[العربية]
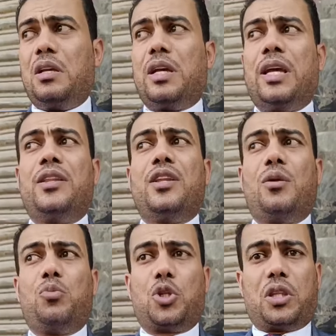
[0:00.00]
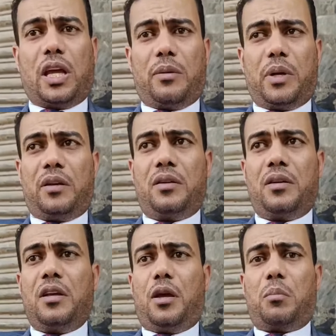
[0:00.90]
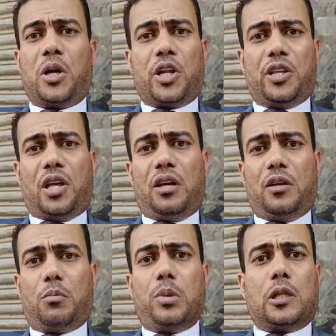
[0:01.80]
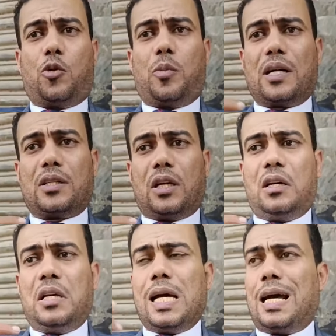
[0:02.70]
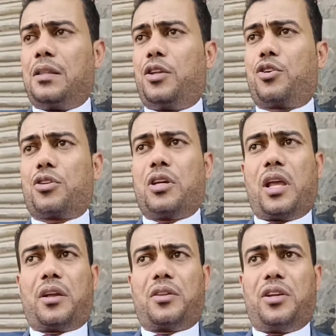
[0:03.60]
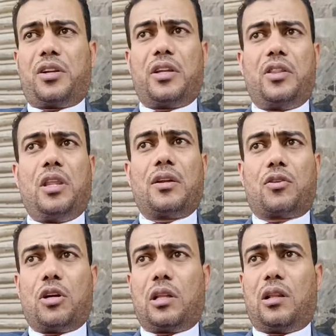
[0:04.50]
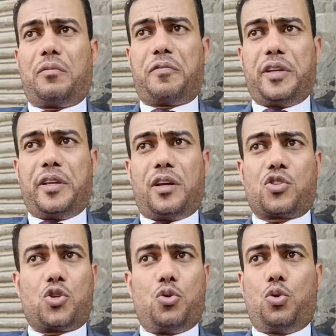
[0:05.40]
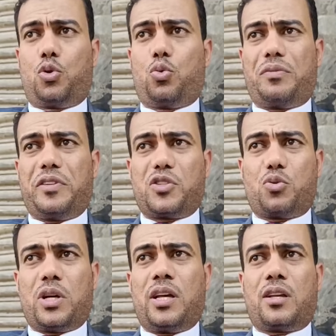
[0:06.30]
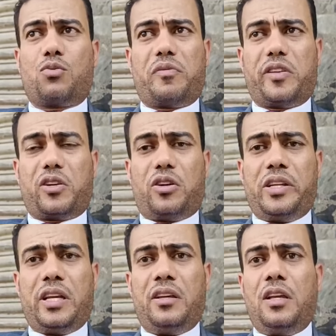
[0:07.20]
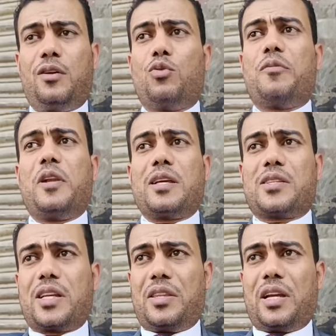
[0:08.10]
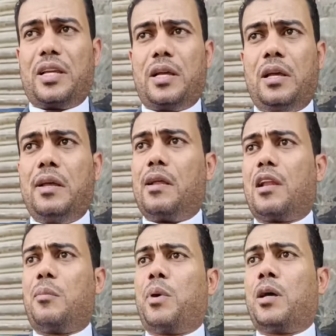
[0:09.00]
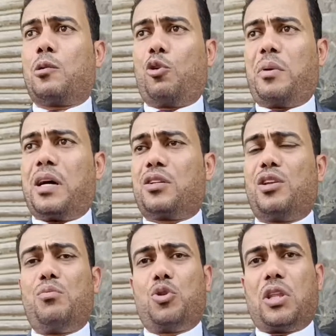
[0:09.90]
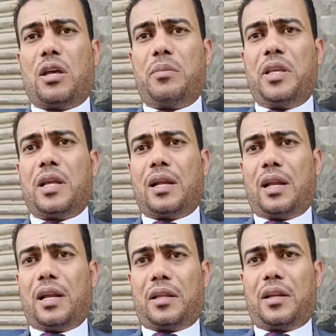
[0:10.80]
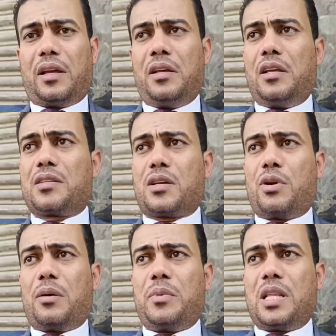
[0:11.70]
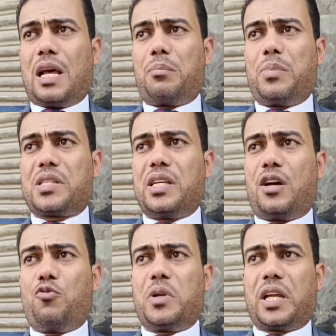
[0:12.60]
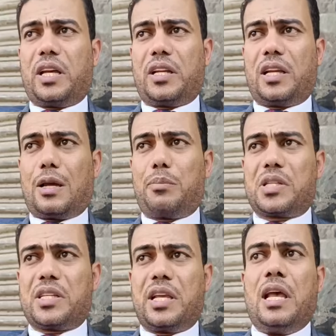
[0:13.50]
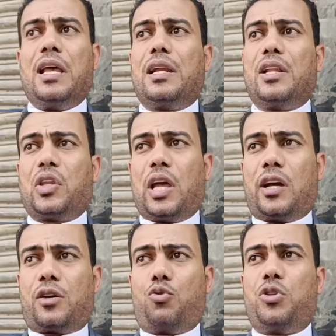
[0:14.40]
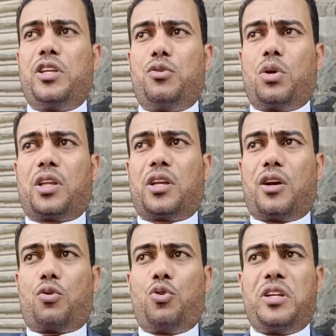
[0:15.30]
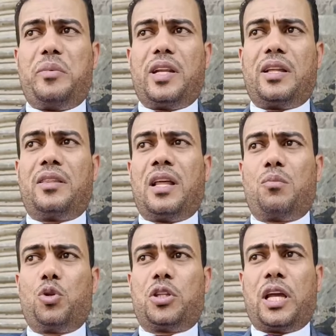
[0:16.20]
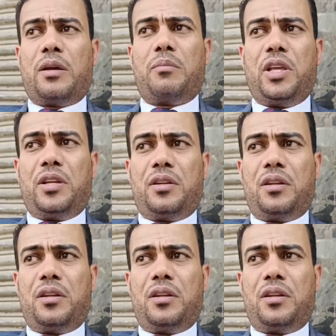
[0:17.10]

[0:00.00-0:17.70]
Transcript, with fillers: ان المتهمه مريضه بطلب عرضها عندي قضايا كتير جدا قتل في اسيوط وفي سوهاج وفي قنا وفي الاسكندريه لم اطلب عرض المتهمين على لجنه سواء من العباسيه او من خارج العباسيه لتاكدي وتيقني من ادنى المتهمين